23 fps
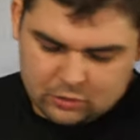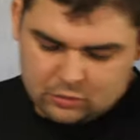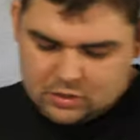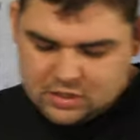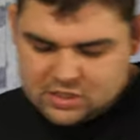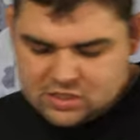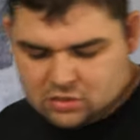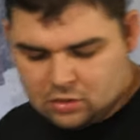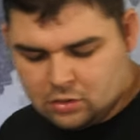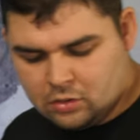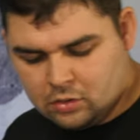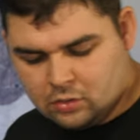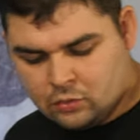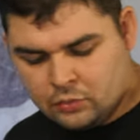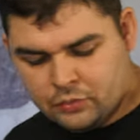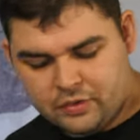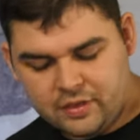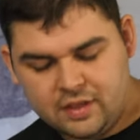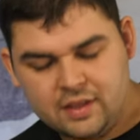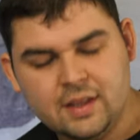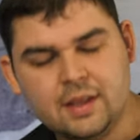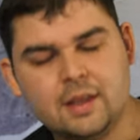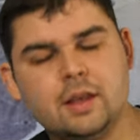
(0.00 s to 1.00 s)
que les gens
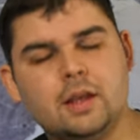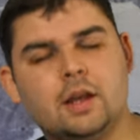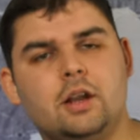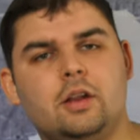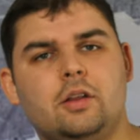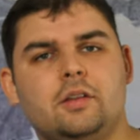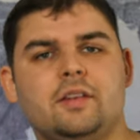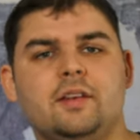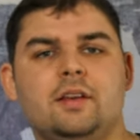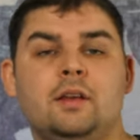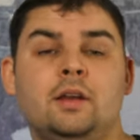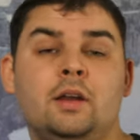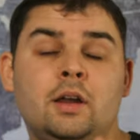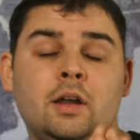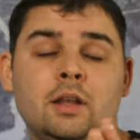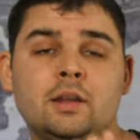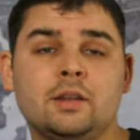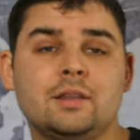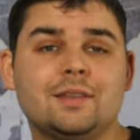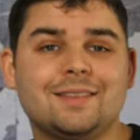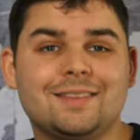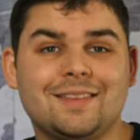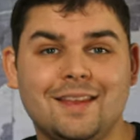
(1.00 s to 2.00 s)
conseillaient, alors ça a
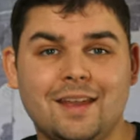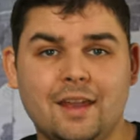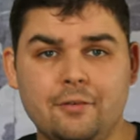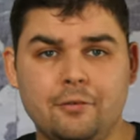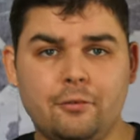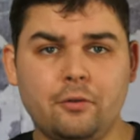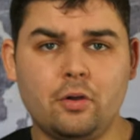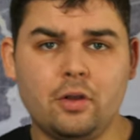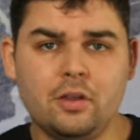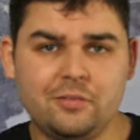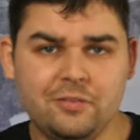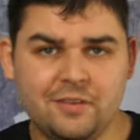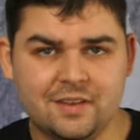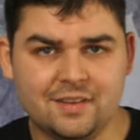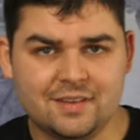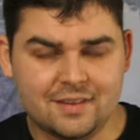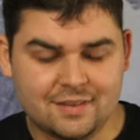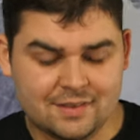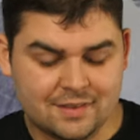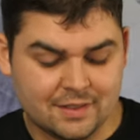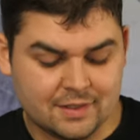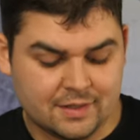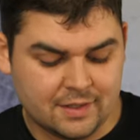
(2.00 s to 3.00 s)
un très fort effet de
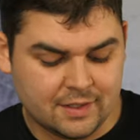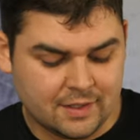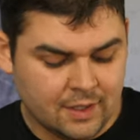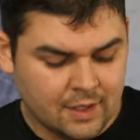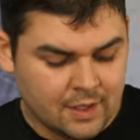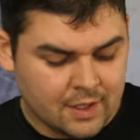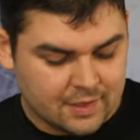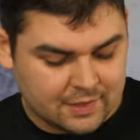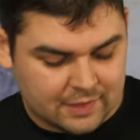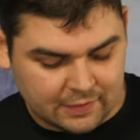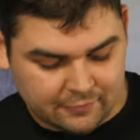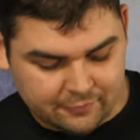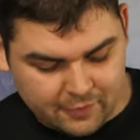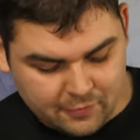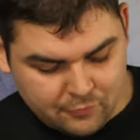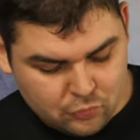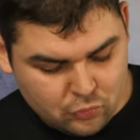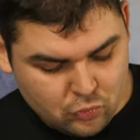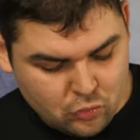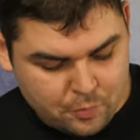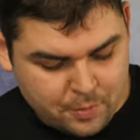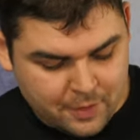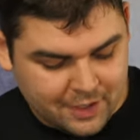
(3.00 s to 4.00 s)
satiété, ça va
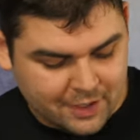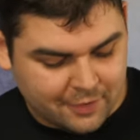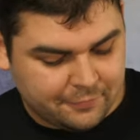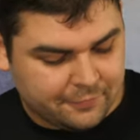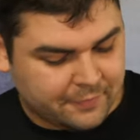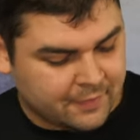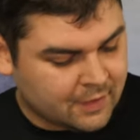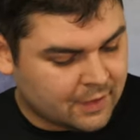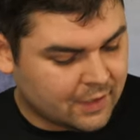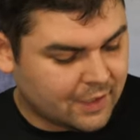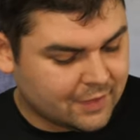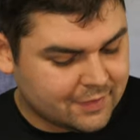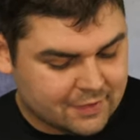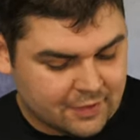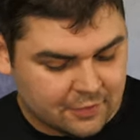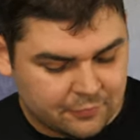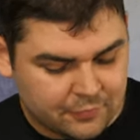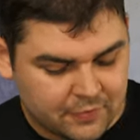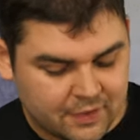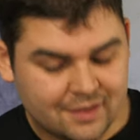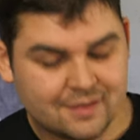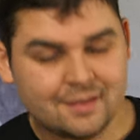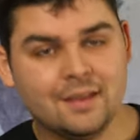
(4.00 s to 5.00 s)
vous couper la faim assez
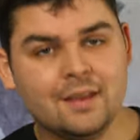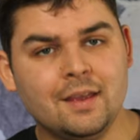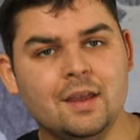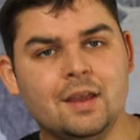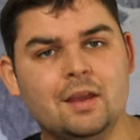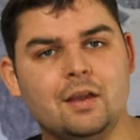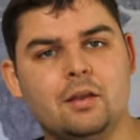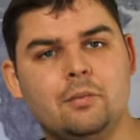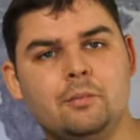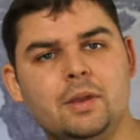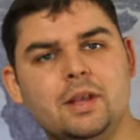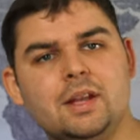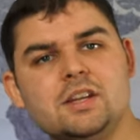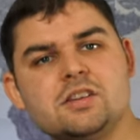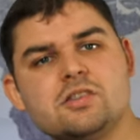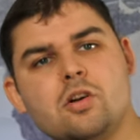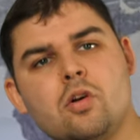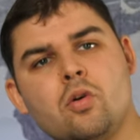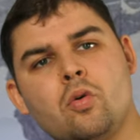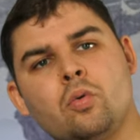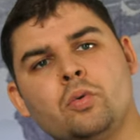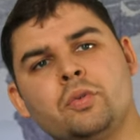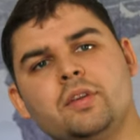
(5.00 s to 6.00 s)
vite, mais les
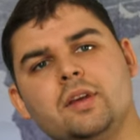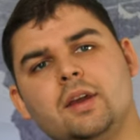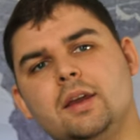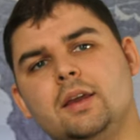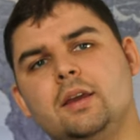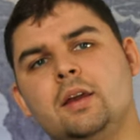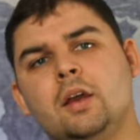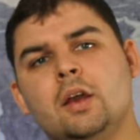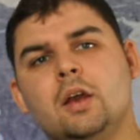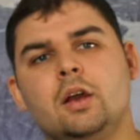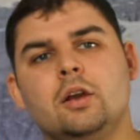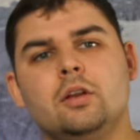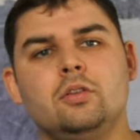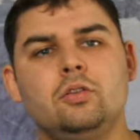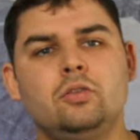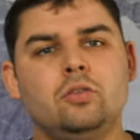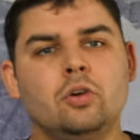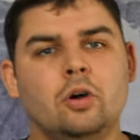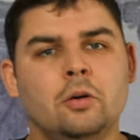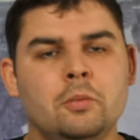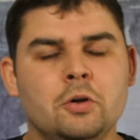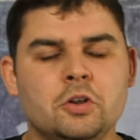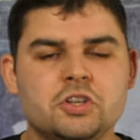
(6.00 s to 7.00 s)
gens conseillent
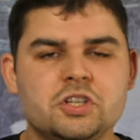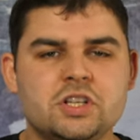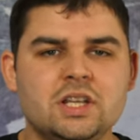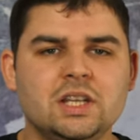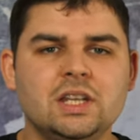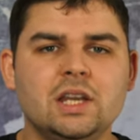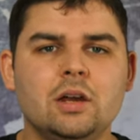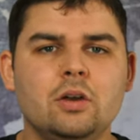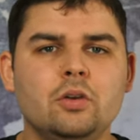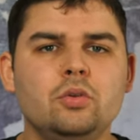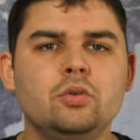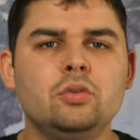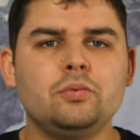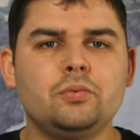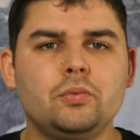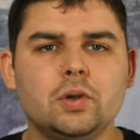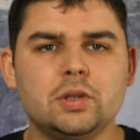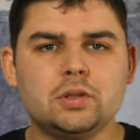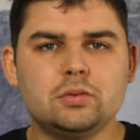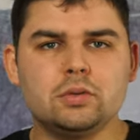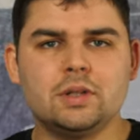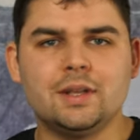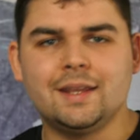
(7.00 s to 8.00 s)
d'en manger euh, une
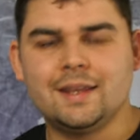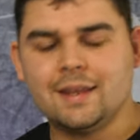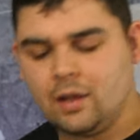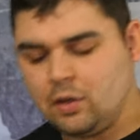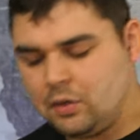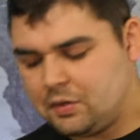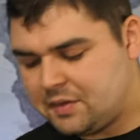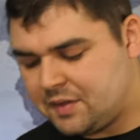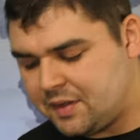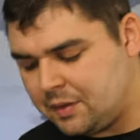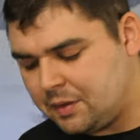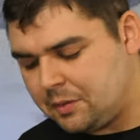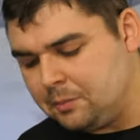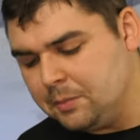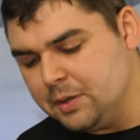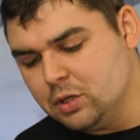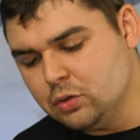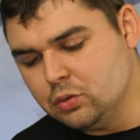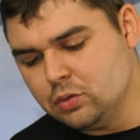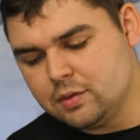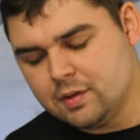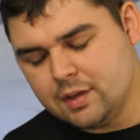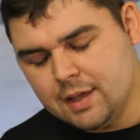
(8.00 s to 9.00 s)
fois toutes les 45
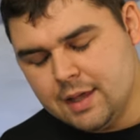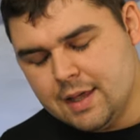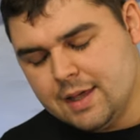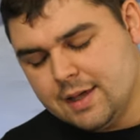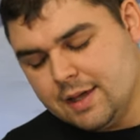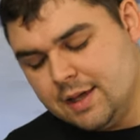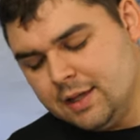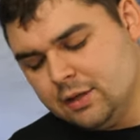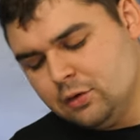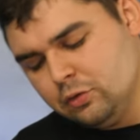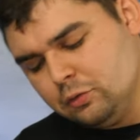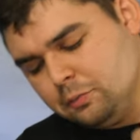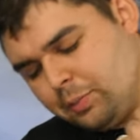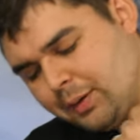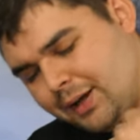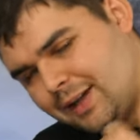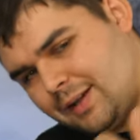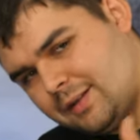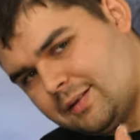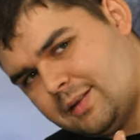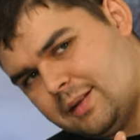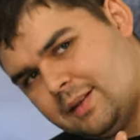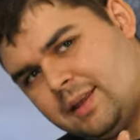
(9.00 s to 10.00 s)
minutes et de ne pas
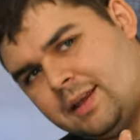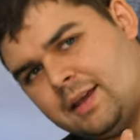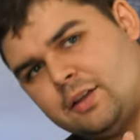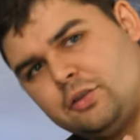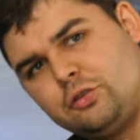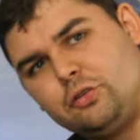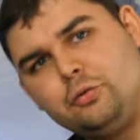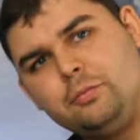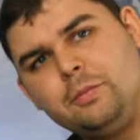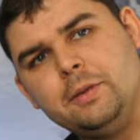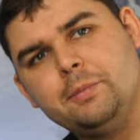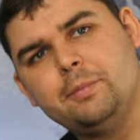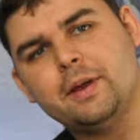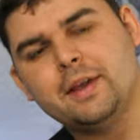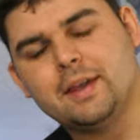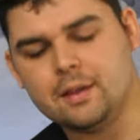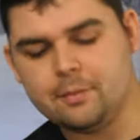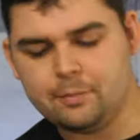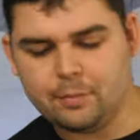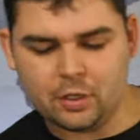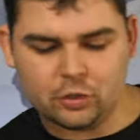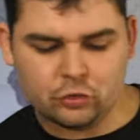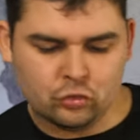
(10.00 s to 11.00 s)
excéder un
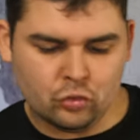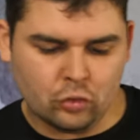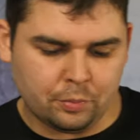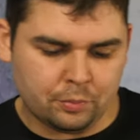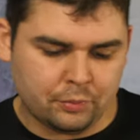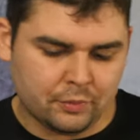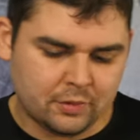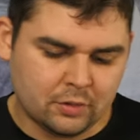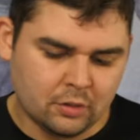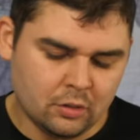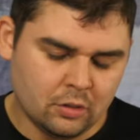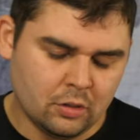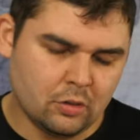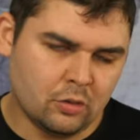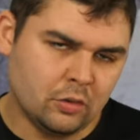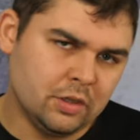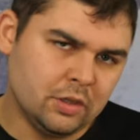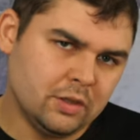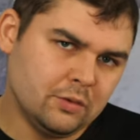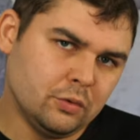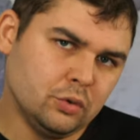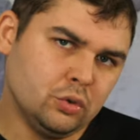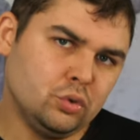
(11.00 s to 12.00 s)
demi-paquet par jour, puisque au
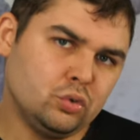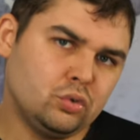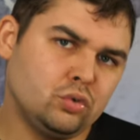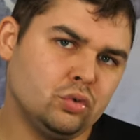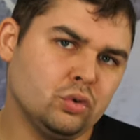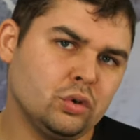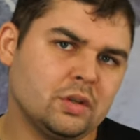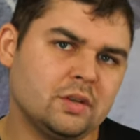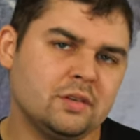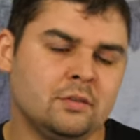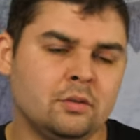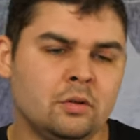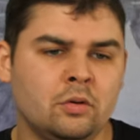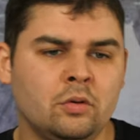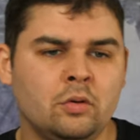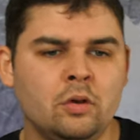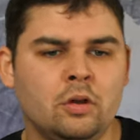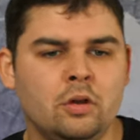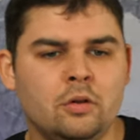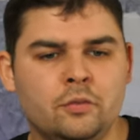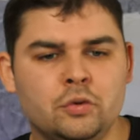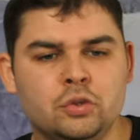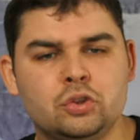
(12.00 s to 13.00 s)
niveau du sucre, sinon
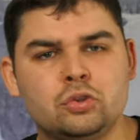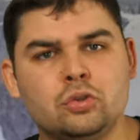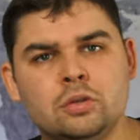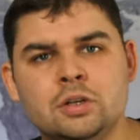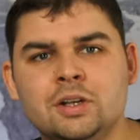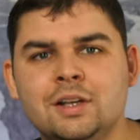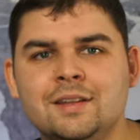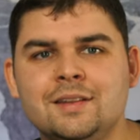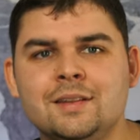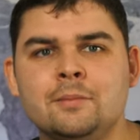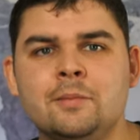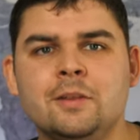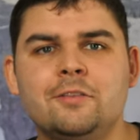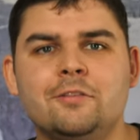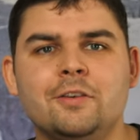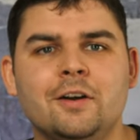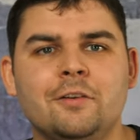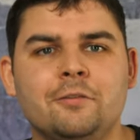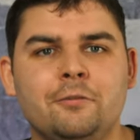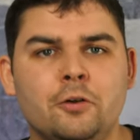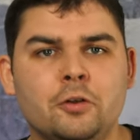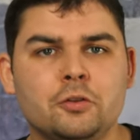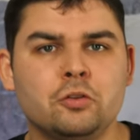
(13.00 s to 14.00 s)
euh, votre taux de glycémie
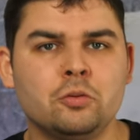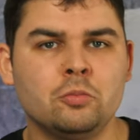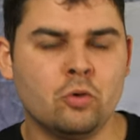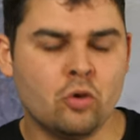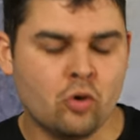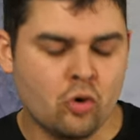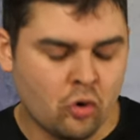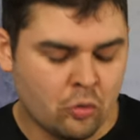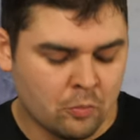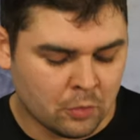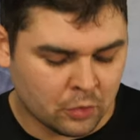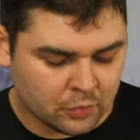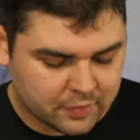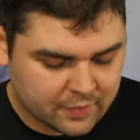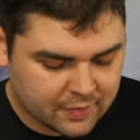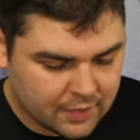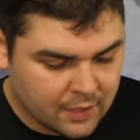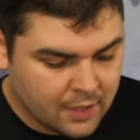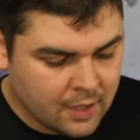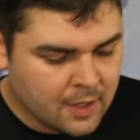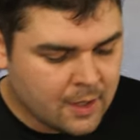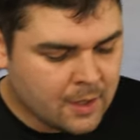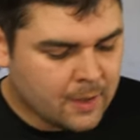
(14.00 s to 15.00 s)
va fortement
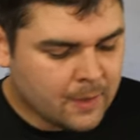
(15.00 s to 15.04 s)
augmenter.